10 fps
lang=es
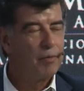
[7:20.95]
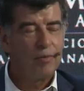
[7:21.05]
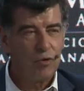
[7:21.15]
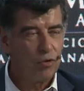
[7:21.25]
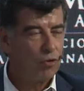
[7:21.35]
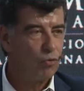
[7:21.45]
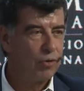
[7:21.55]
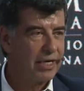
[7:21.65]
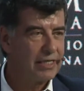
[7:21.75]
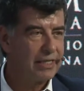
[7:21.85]
lo que
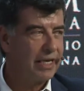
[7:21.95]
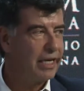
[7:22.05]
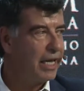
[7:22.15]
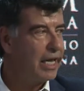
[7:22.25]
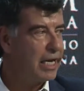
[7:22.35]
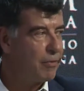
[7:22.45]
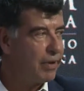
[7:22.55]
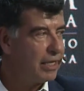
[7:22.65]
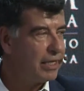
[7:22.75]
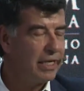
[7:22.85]
ocurre es que el
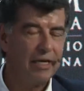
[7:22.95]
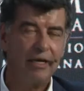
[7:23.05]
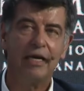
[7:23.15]
nivel, de,